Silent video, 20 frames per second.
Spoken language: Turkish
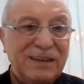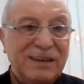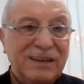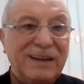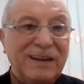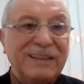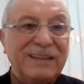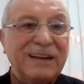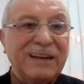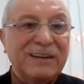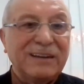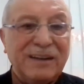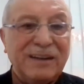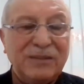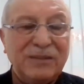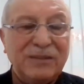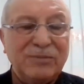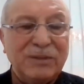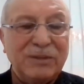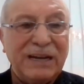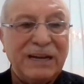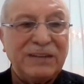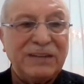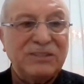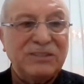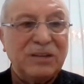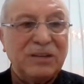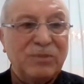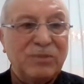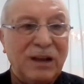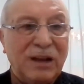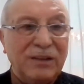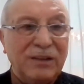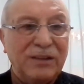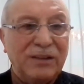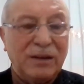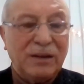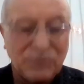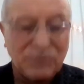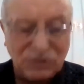kader kalemiyle her şey
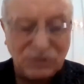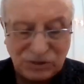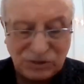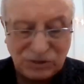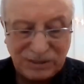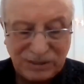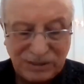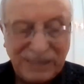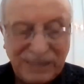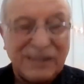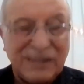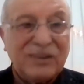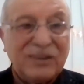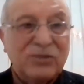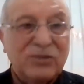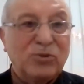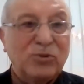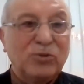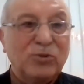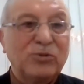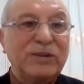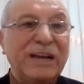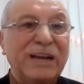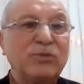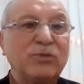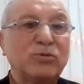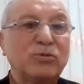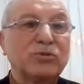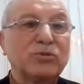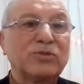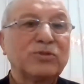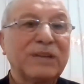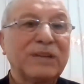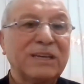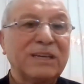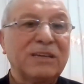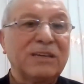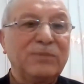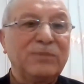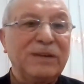planlanmış. Kudret usta
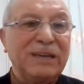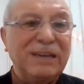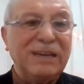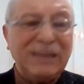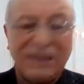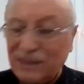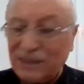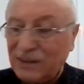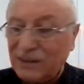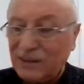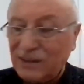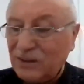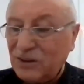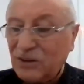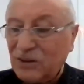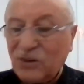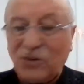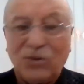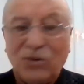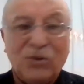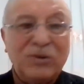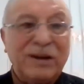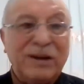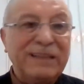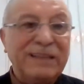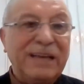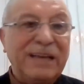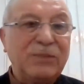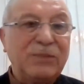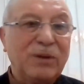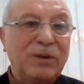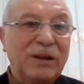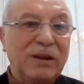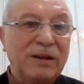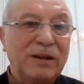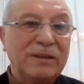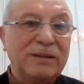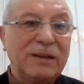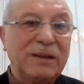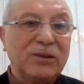gibi o kader
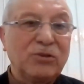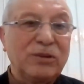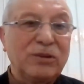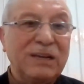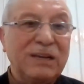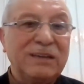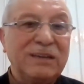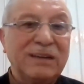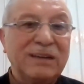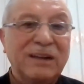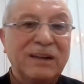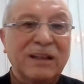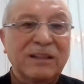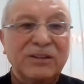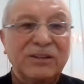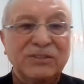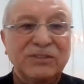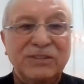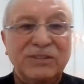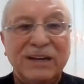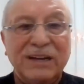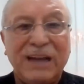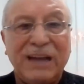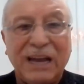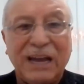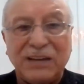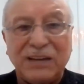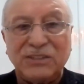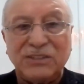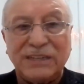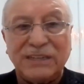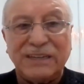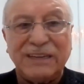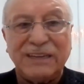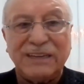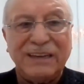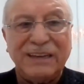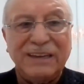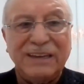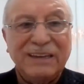planına göre yaratılacak her
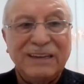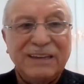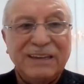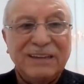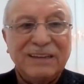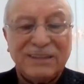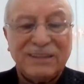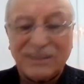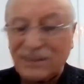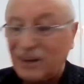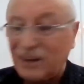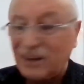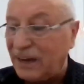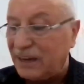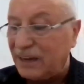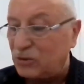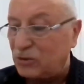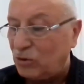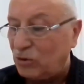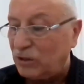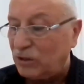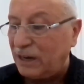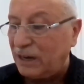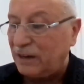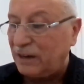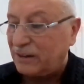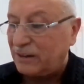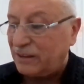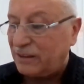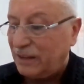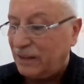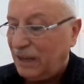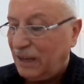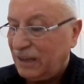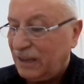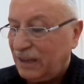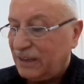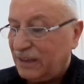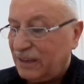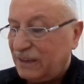şeyi gayet
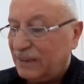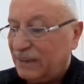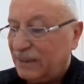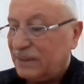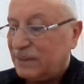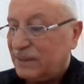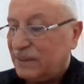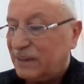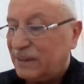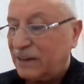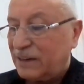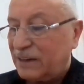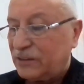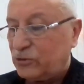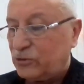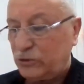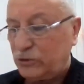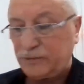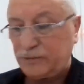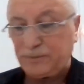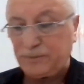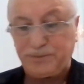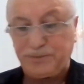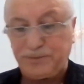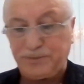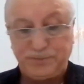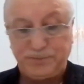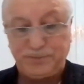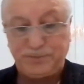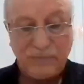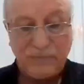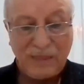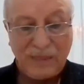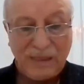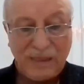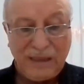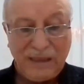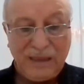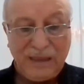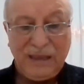kolaylıkla yaratıyor.
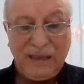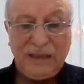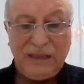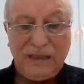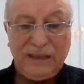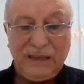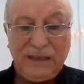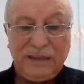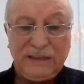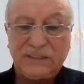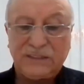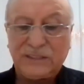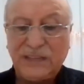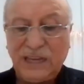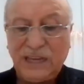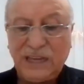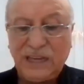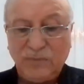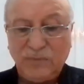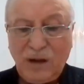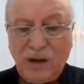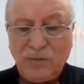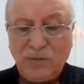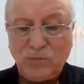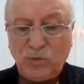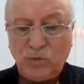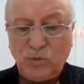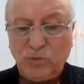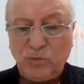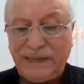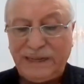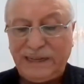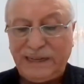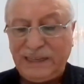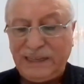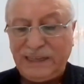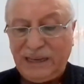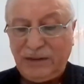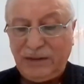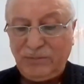İşte İmam
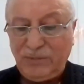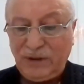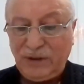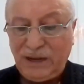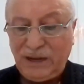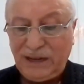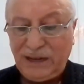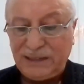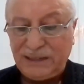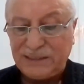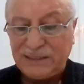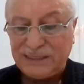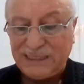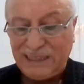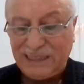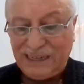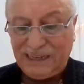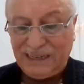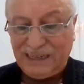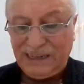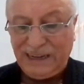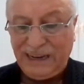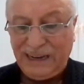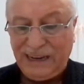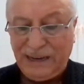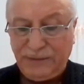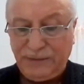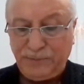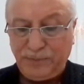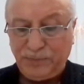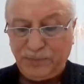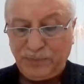Mübin'in imlası ile